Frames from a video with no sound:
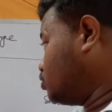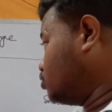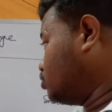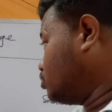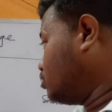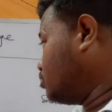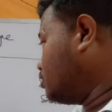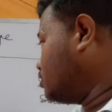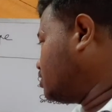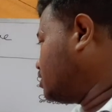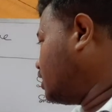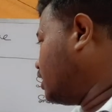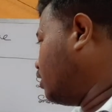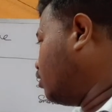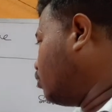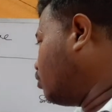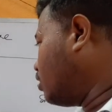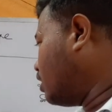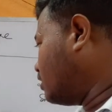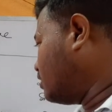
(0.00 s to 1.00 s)
সূত্র হচ্ছে
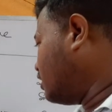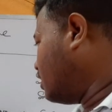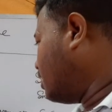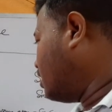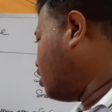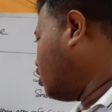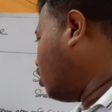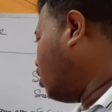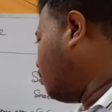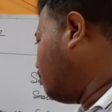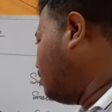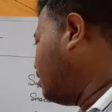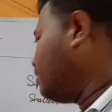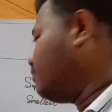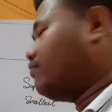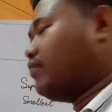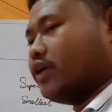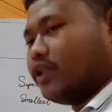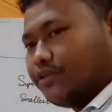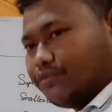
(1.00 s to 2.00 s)
নো আদার অবলিক
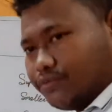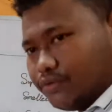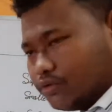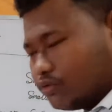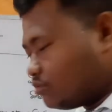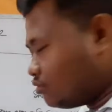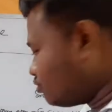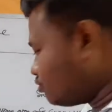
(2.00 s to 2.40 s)
ভেরি ফিউ